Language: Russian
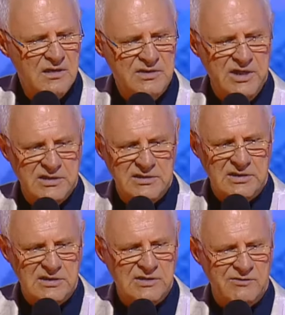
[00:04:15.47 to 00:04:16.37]

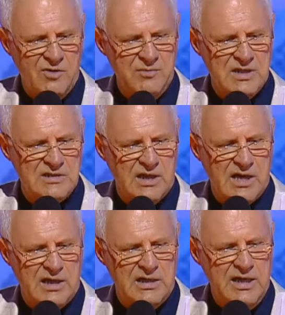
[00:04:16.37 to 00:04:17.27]
Держится за свое место,
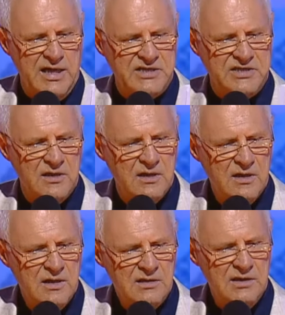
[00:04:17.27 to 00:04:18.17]
как клещ
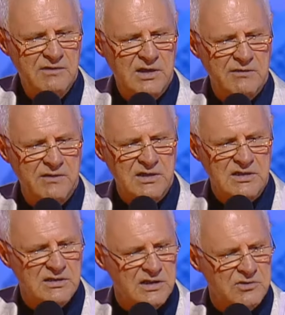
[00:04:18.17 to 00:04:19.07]
не выковыришь
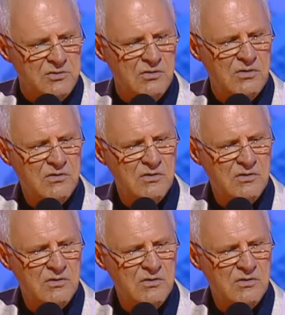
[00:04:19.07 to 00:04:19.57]
ни за что.